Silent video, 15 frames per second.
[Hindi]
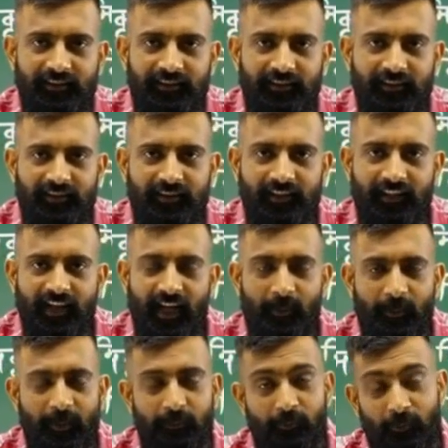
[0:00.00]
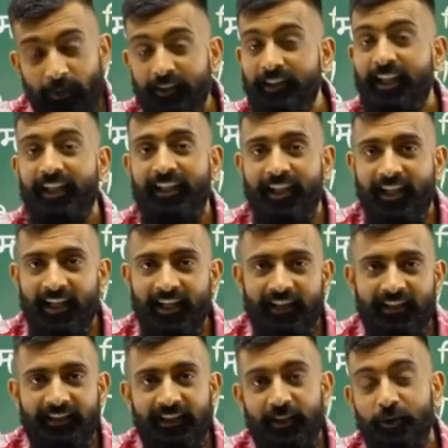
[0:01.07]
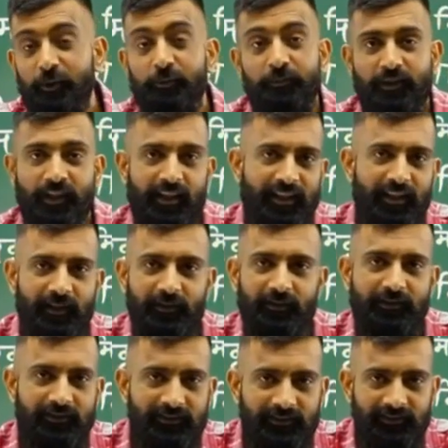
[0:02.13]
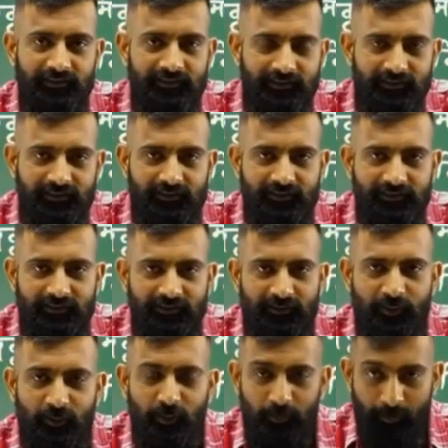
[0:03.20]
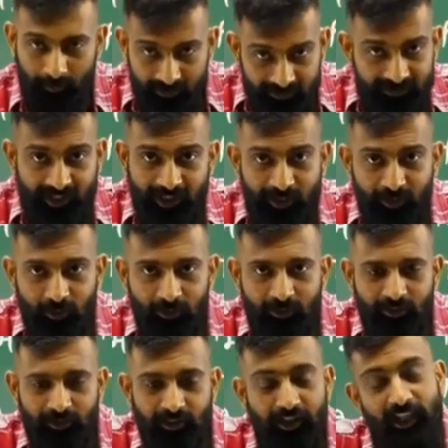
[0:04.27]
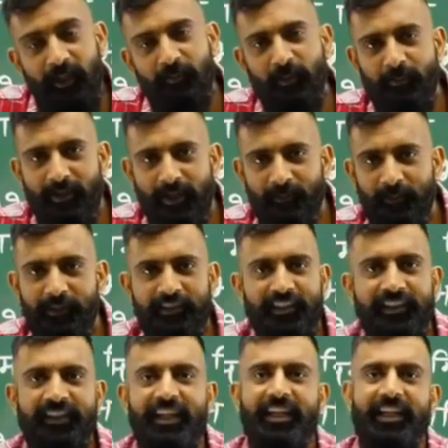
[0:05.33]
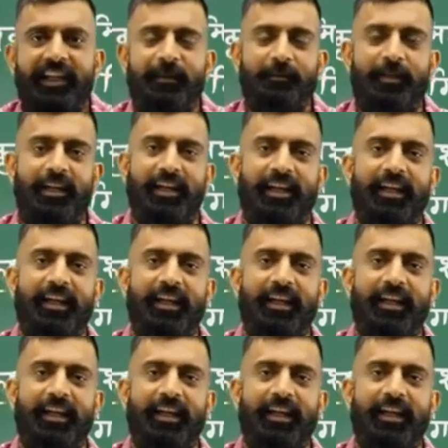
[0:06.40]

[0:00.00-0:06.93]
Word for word: कि अब हम वैसा ही करेंगे जैसा तुम करते हो तुम मिशनरी हो अब हमारा मिशन यही काम करेगा